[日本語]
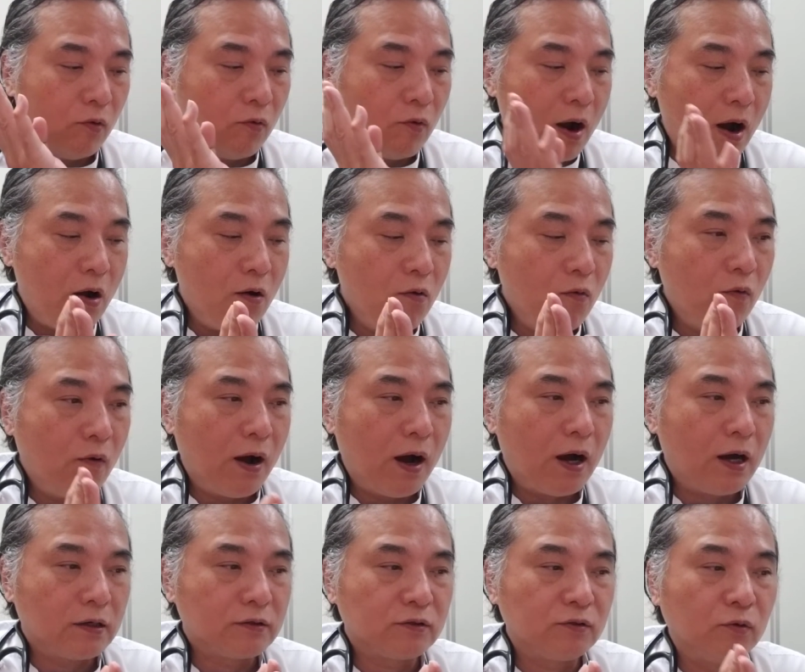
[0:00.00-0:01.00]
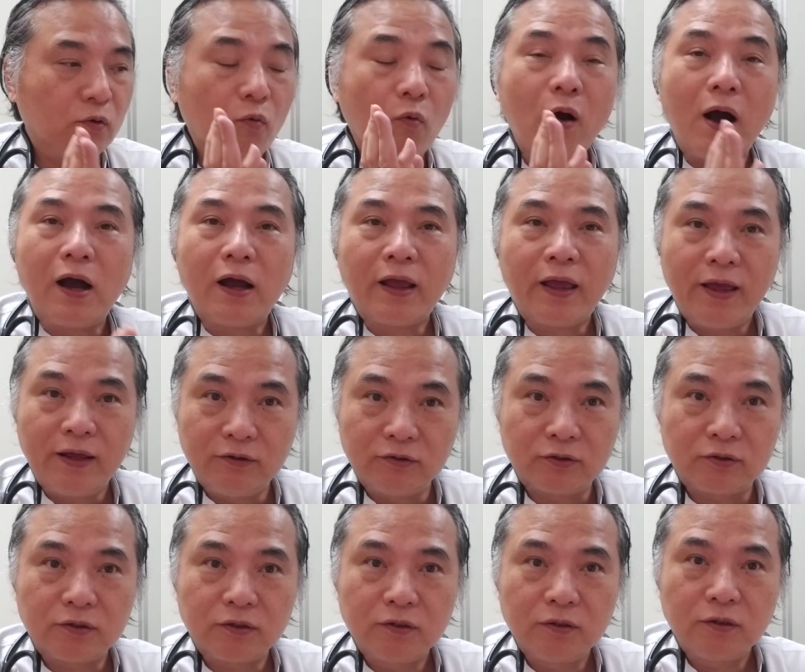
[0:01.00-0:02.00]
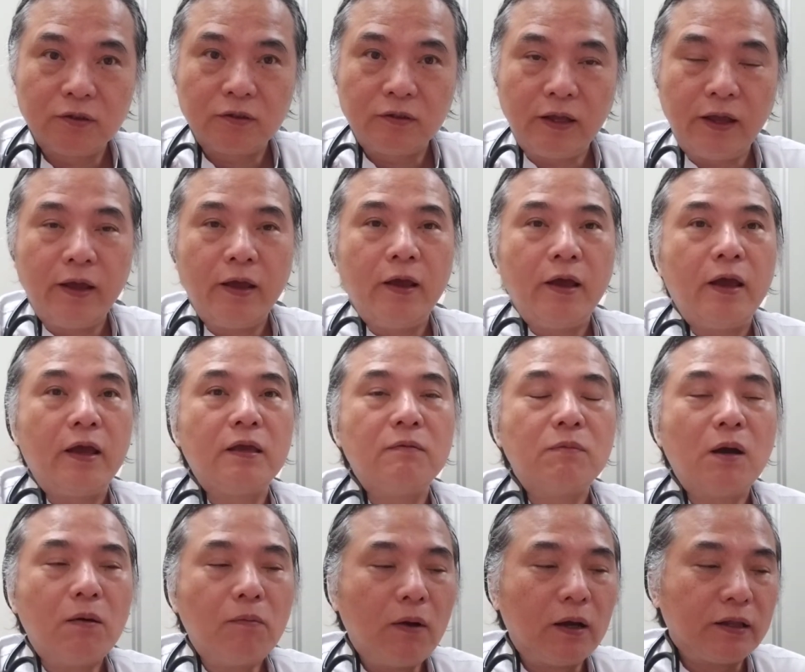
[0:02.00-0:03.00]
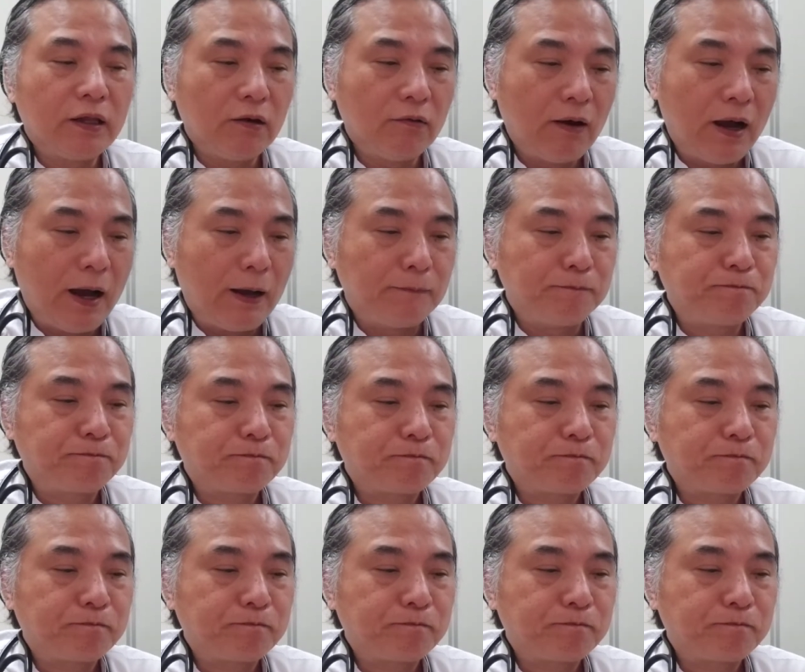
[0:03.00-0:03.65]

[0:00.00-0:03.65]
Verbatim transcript: ワンワールドワンヘルス、ね、今までは、